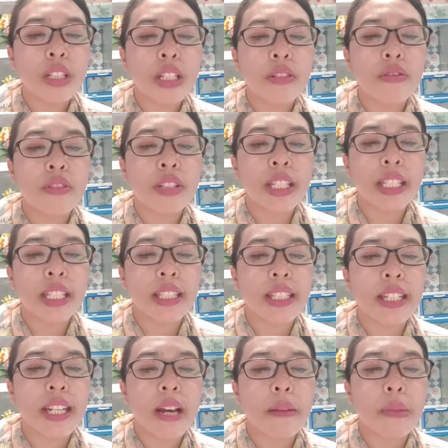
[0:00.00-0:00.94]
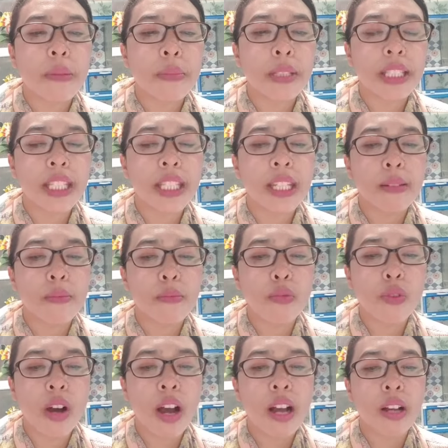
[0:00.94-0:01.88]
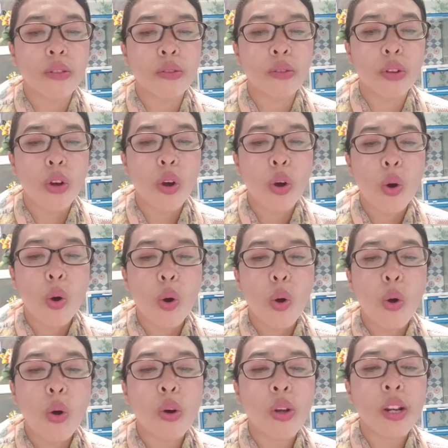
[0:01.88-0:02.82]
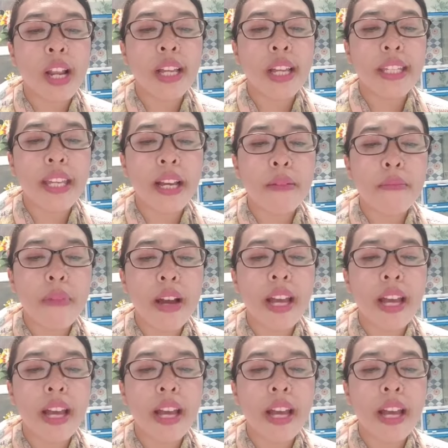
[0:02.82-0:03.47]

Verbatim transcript: duri-duri tidak memetik buah anggur orang yang